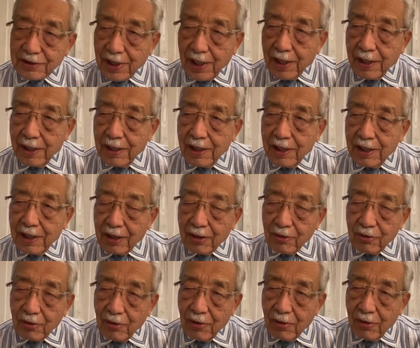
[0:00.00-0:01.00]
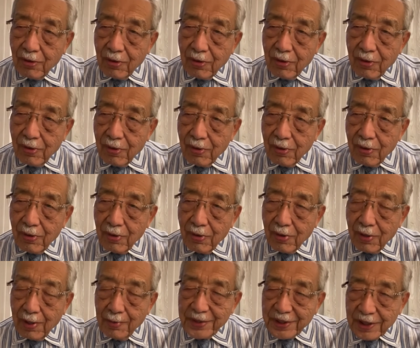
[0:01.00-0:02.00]
ね、こ
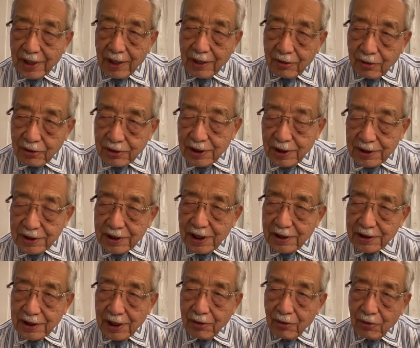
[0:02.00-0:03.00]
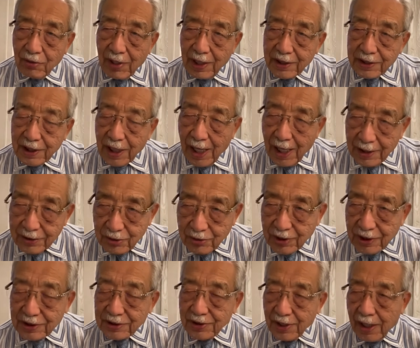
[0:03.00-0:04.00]
のアメリカがロシアに制裁をかけた
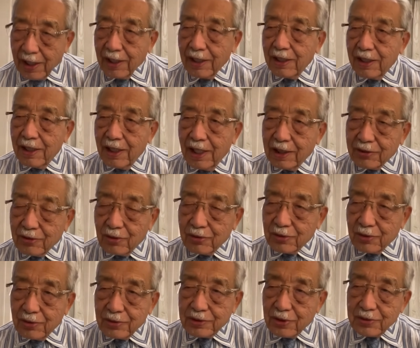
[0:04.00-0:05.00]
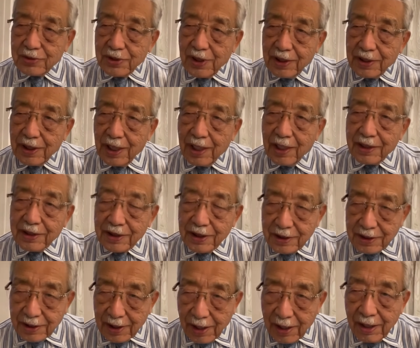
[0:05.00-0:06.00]
後ですね、どんどんそちらに流れて
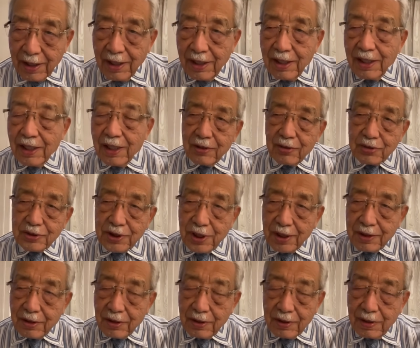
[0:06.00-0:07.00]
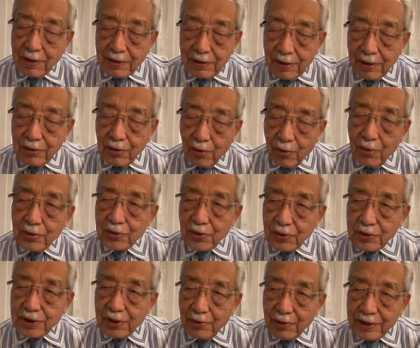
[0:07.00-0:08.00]
いて、ロシアの方
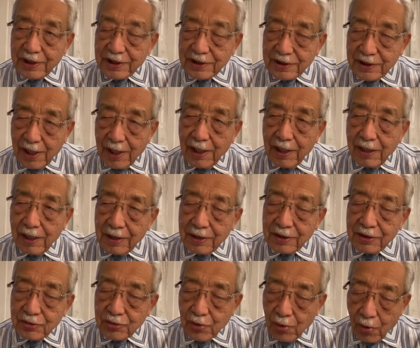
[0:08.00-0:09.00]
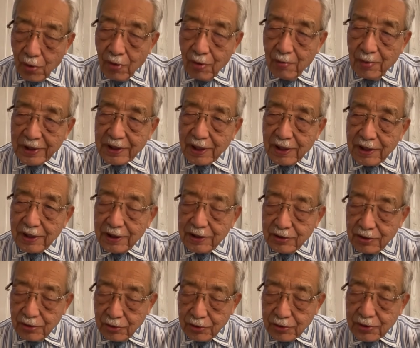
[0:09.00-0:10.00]
としてはですね、輸出量、また
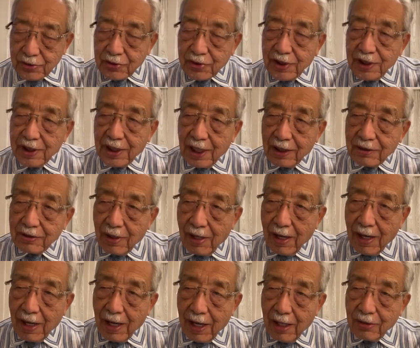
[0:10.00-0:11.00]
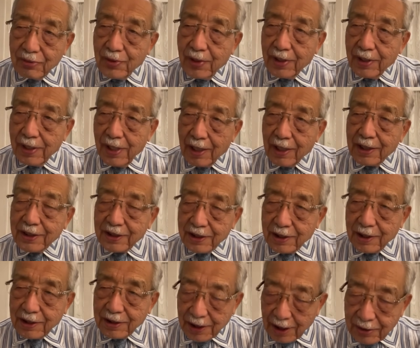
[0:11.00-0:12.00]
輸出金額が増え上がっ
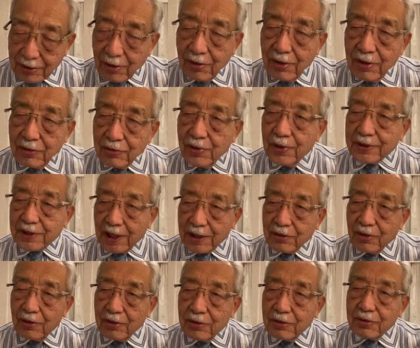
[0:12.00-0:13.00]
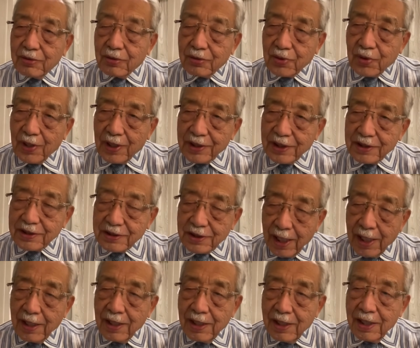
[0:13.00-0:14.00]
てきたと、増えたということなんです
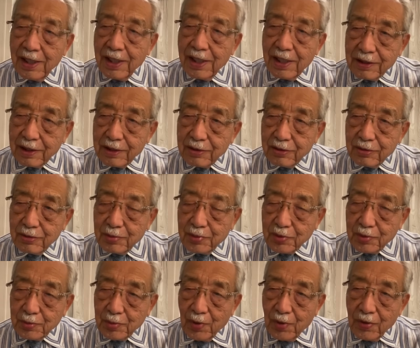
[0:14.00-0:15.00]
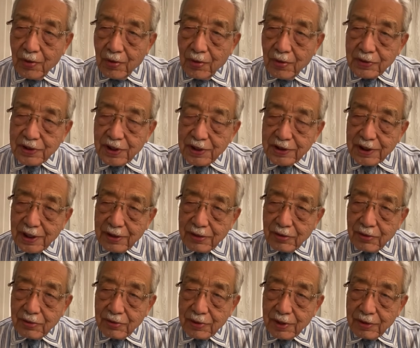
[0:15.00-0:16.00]
ね。で、ルーブルも制裁
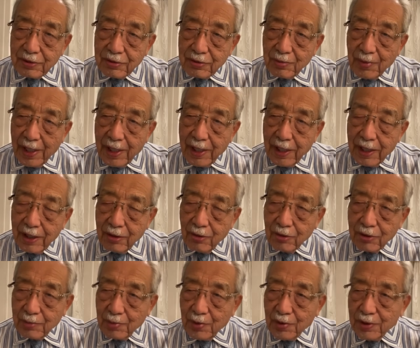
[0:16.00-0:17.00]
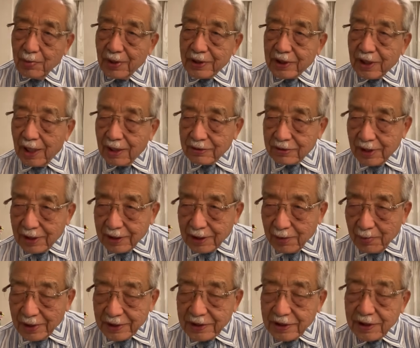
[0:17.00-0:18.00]
を受ける前よりも今高くなっ
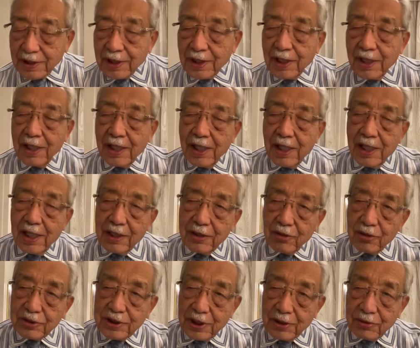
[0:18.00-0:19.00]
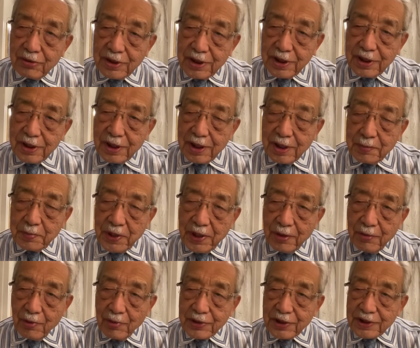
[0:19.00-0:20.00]
てますし、ロシアの
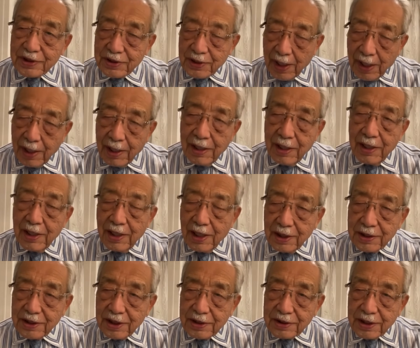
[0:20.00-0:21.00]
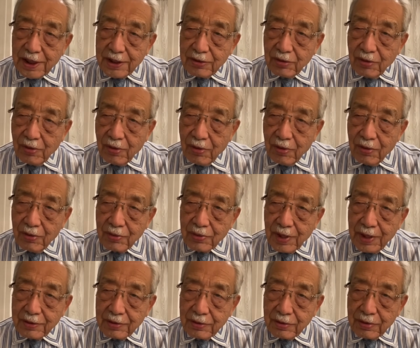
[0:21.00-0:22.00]
GDP をですね、制裁を
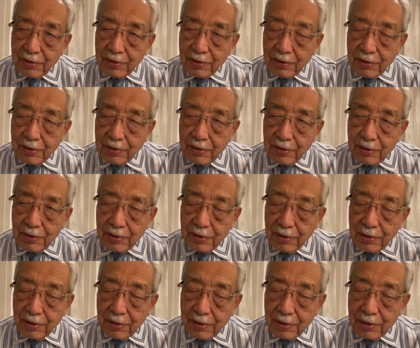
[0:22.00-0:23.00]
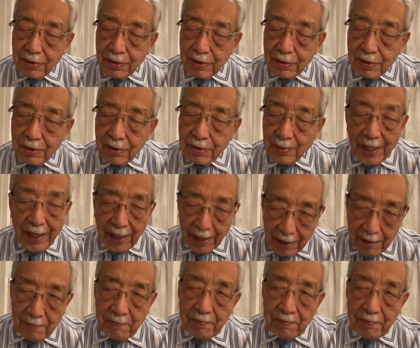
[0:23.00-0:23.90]
受ける前、